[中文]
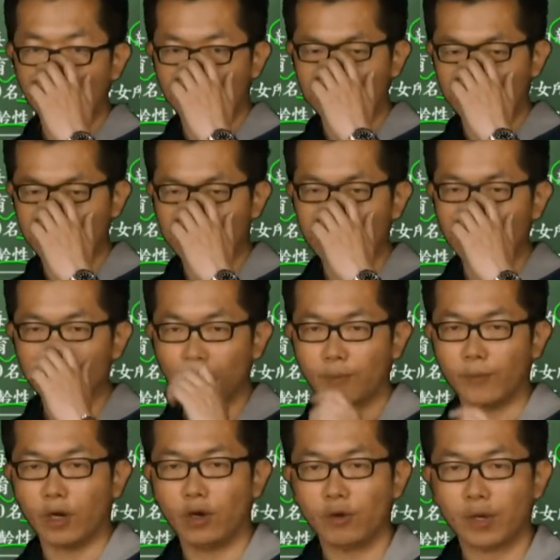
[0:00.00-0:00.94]
可是呢，
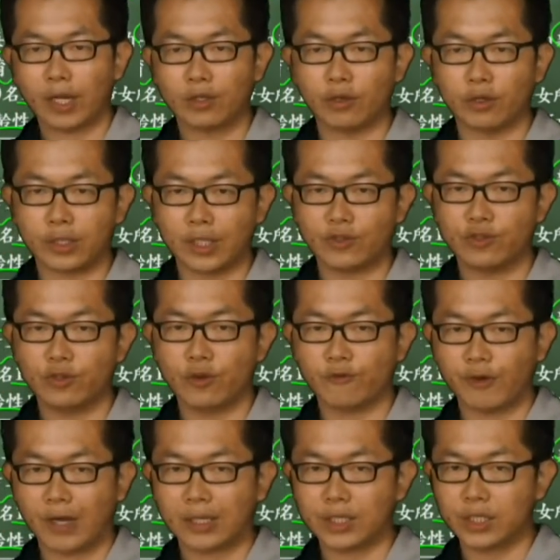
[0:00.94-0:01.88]
我们后来有研
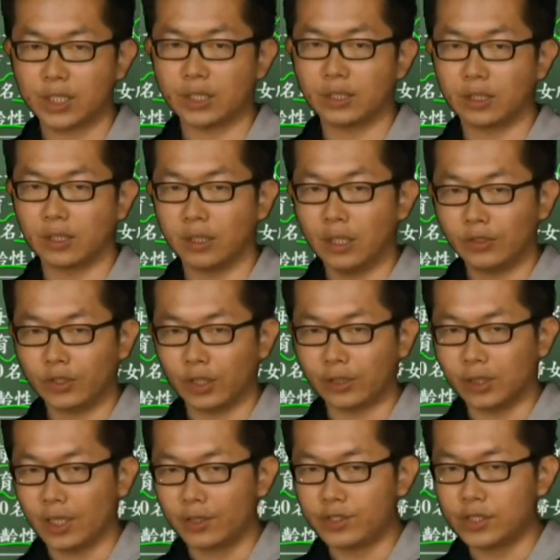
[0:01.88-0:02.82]
究发现呢，
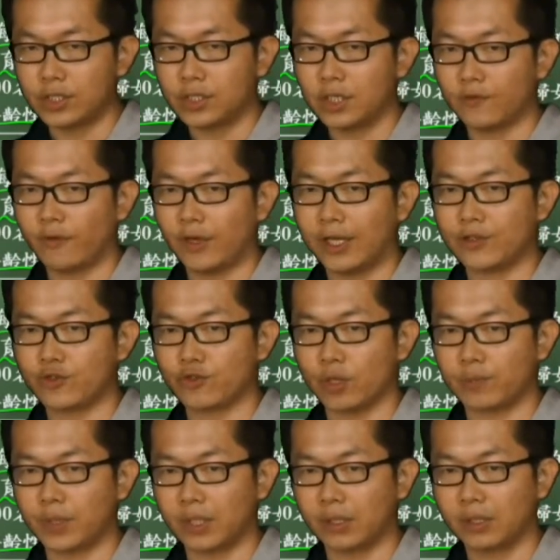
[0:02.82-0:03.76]
等到经济发展
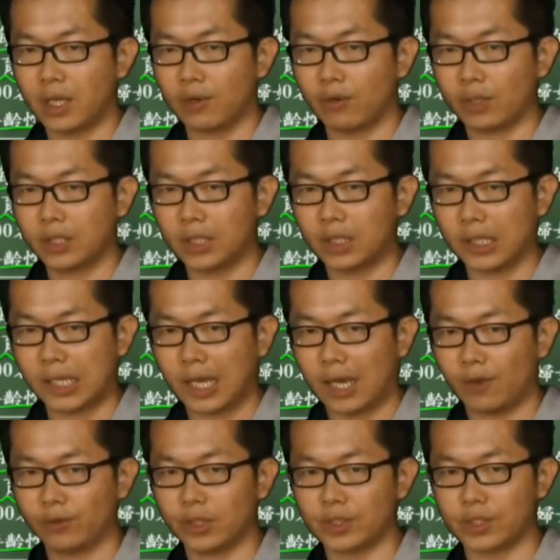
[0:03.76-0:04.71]
水平到更
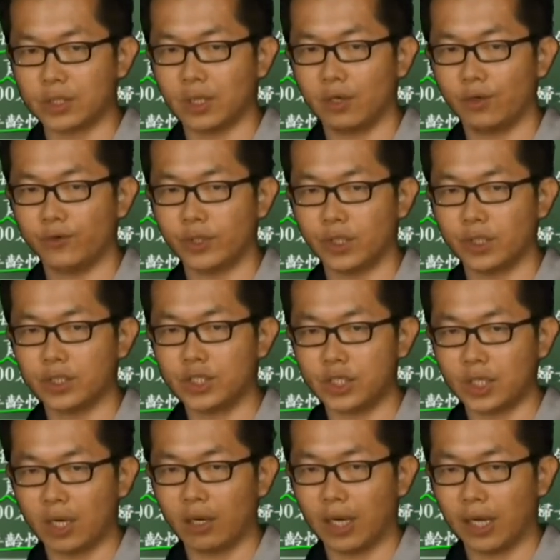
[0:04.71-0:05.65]
高的时候呢，
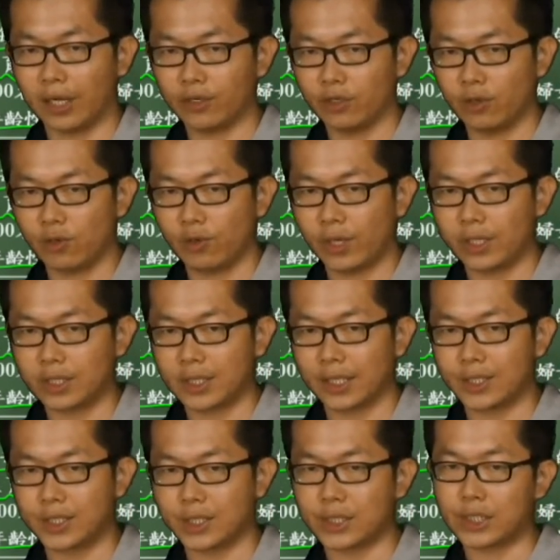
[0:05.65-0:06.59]
小孩又会
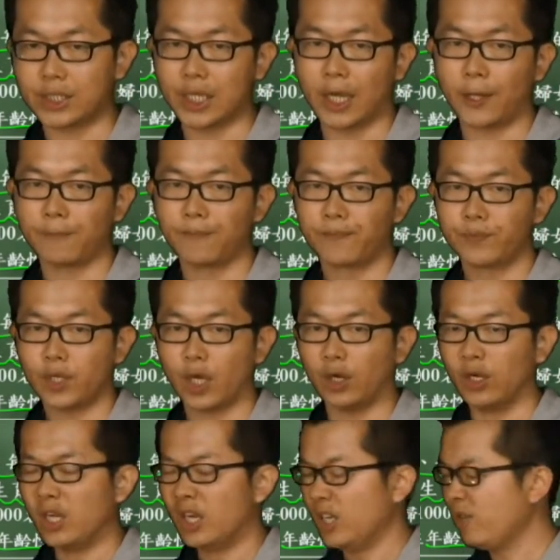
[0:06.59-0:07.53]
再增加。
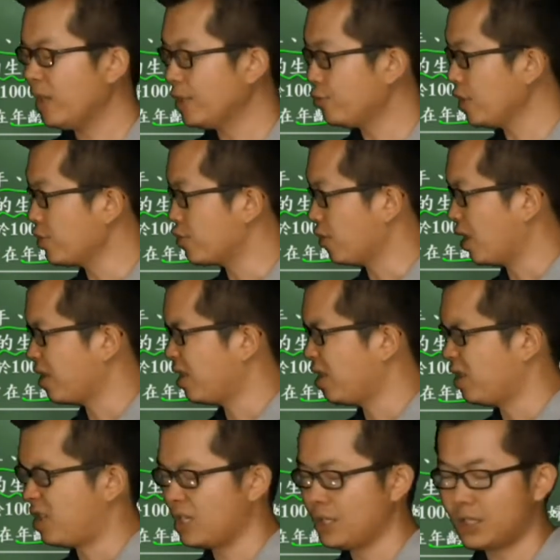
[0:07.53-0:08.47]
好，因为最主要
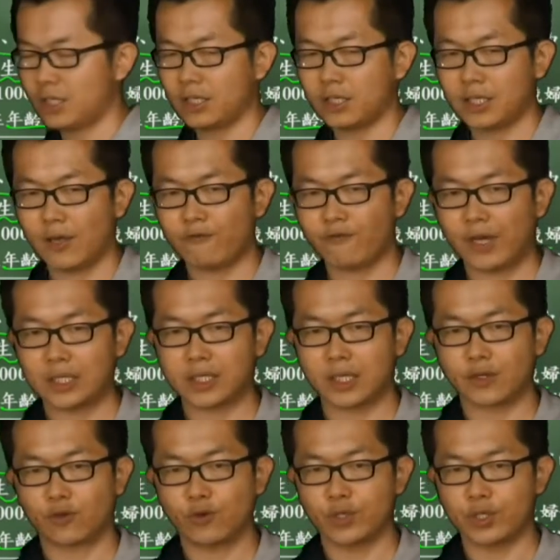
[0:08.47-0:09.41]
是经济在发
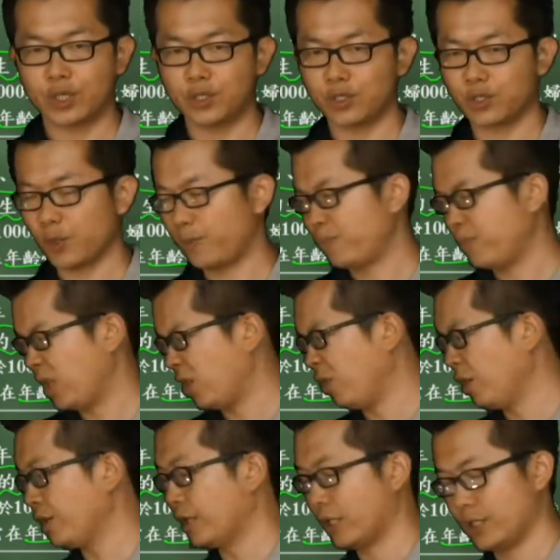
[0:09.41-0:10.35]
展的过程中，
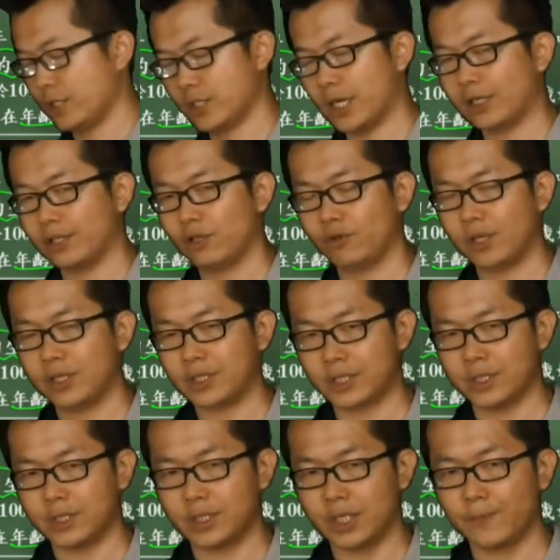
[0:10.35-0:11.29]
你会有很长的一段
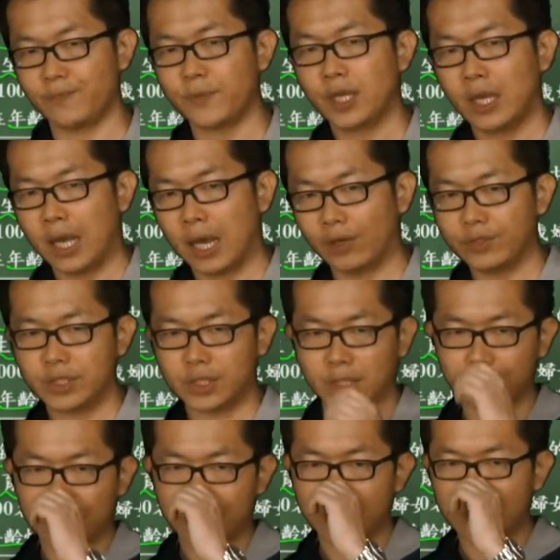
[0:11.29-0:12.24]
时间，好
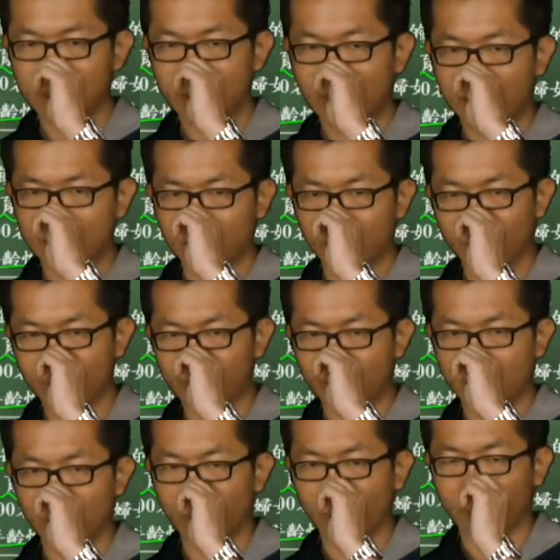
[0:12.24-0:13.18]
几个世代，你会
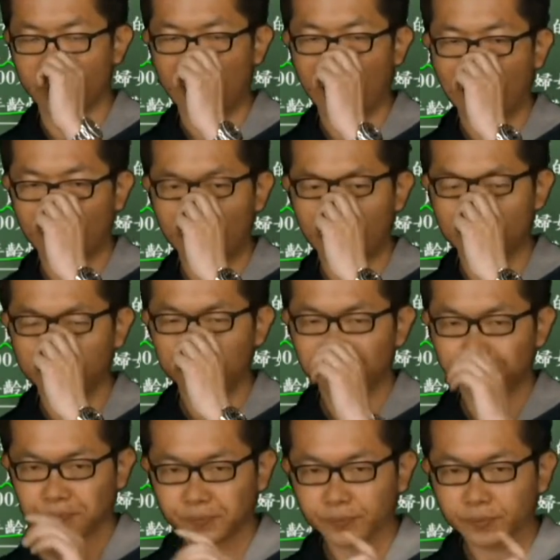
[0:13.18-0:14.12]
觉得有压力。